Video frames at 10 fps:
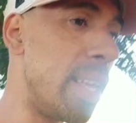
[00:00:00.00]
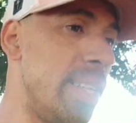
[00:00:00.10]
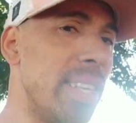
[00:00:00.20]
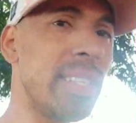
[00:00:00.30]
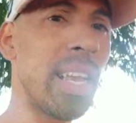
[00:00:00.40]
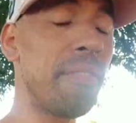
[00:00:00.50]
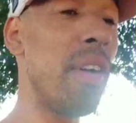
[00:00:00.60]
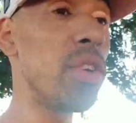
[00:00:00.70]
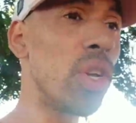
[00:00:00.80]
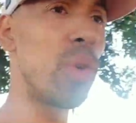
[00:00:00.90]
esse
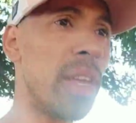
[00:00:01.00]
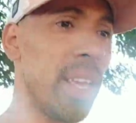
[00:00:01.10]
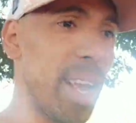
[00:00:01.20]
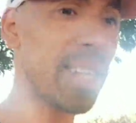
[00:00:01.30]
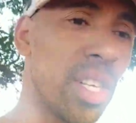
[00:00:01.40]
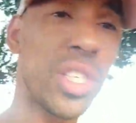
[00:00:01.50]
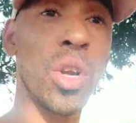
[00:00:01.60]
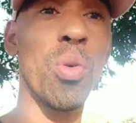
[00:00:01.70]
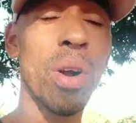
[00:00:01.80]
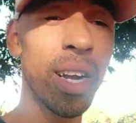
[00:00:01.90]
trinca-ferro chegou aqui em casa, já
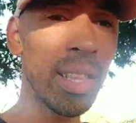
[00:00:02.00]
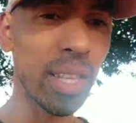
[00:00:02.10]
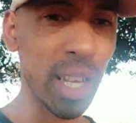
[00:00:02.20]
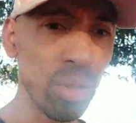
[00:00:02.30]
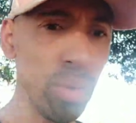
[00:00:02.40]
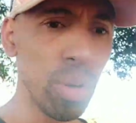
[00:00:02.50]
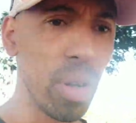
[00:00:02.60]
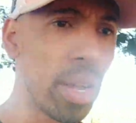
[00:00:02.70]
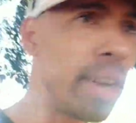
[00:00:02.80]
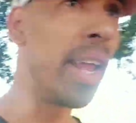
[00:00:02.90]
chegou cantando,
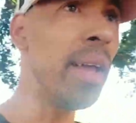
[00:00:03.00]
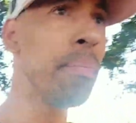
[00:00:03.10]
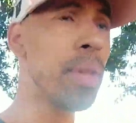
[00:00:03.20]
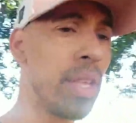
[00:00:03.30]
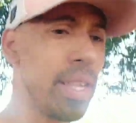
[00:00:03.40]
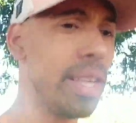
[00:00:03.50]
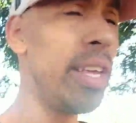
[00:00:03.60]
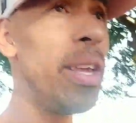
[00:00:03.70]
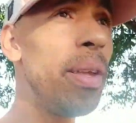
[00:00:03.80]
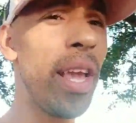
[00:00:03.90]
né?
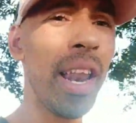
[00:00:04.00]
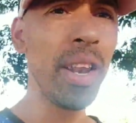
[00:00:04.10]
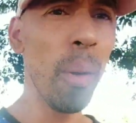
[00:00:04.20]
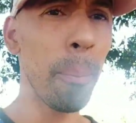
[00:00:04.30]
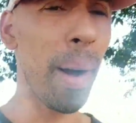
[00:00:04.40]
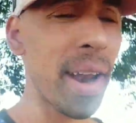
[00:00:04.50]
E ele não para